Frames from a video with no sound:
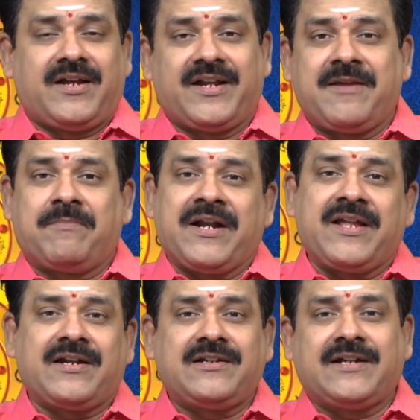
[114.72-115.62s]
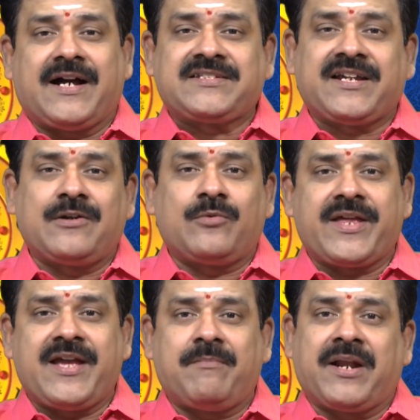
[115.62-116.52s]
இனி பன்னிரண்டு
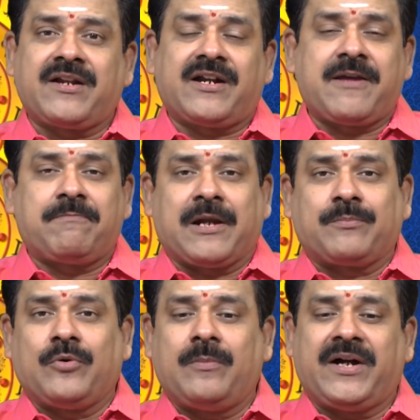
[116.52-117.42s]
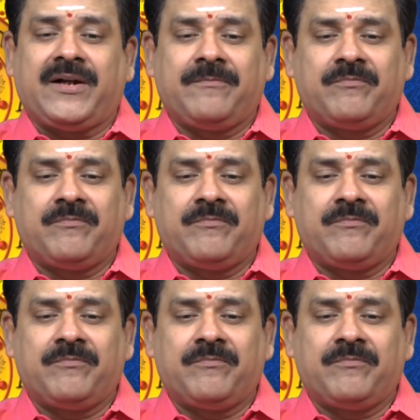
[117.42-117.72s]
ராசிகளுடைய பலன்களை பார்ப்போமா